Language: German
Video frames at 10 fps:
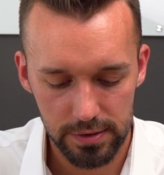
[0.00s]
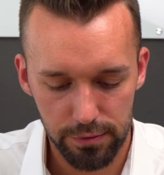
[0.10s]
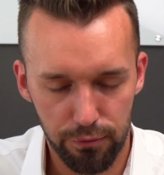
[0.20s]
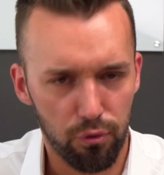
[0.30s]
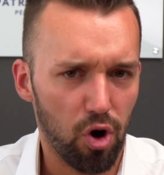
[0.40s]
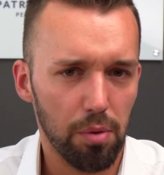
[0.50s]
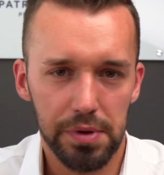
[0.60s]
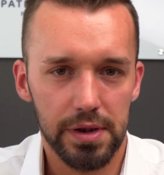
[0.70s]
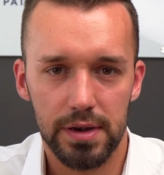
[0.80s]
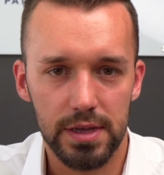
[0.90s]

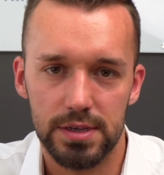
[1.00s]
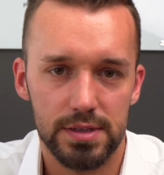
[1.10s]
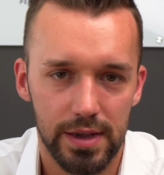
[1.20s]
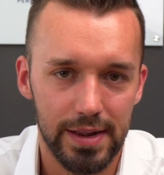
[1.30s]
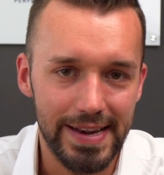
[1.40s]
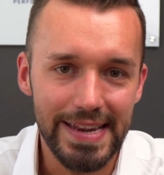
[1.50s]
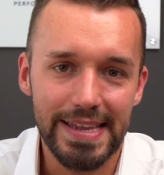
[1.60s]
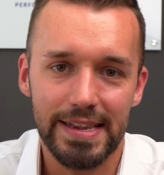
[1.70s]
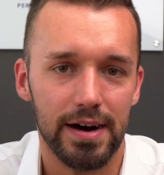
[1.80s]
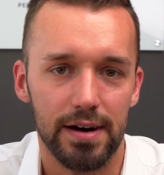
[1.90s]
formen nicht
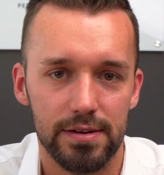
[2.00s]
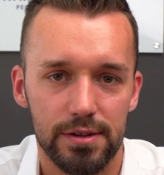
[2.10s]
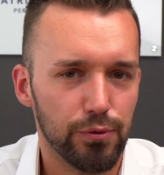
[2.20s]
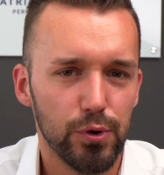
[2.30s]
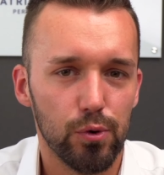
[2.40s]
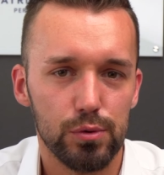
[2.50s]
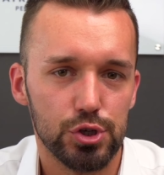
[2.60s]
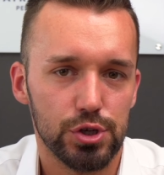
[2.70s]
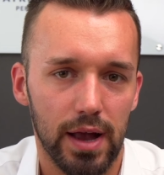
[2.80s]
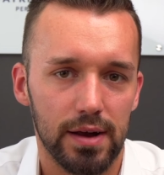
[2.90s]
Leader,
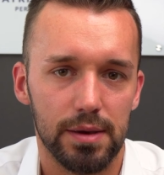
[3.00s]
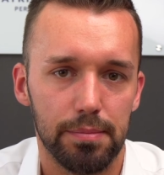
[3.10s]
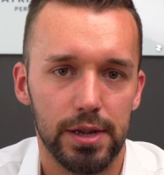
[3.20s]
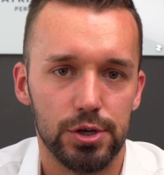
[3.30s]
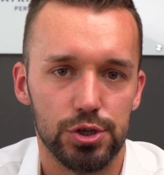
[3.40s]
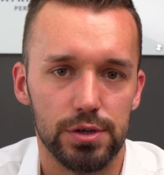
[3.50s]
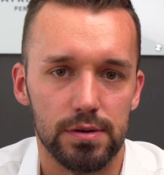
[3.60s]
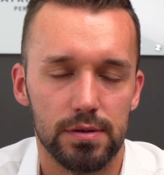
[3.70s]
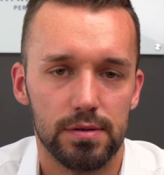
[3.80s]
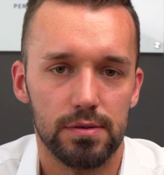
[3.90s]
führungsstarke Menschen
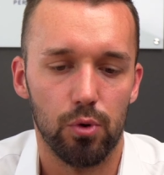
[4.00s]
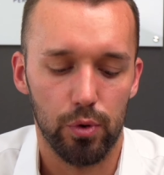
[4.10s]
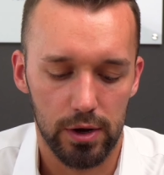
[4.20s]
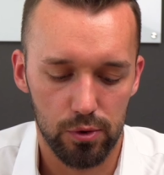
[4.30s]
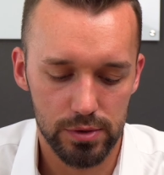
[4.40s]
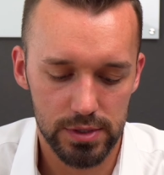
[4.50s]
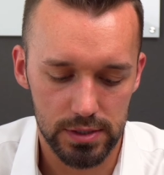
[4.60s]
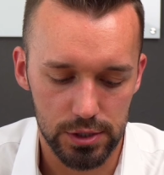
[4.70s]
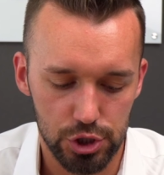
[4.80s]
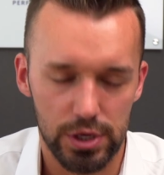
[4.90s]
oder
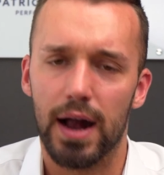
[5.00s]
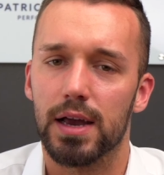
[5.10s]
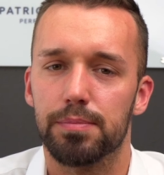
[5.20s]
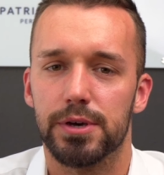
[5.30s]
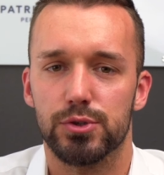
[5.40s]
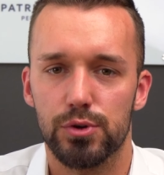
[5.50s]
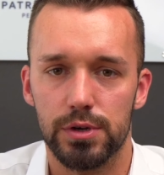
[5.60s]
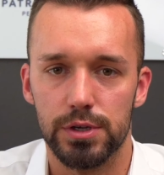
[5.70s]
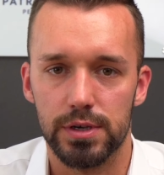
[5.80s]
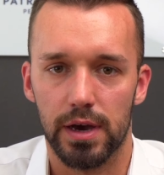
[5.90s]
grundsätzlich starke
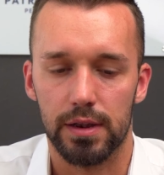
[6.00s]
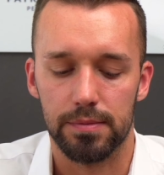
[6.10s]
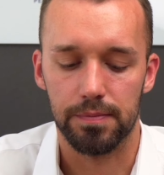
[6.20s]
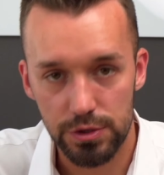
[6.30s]
Persönlichkeiten.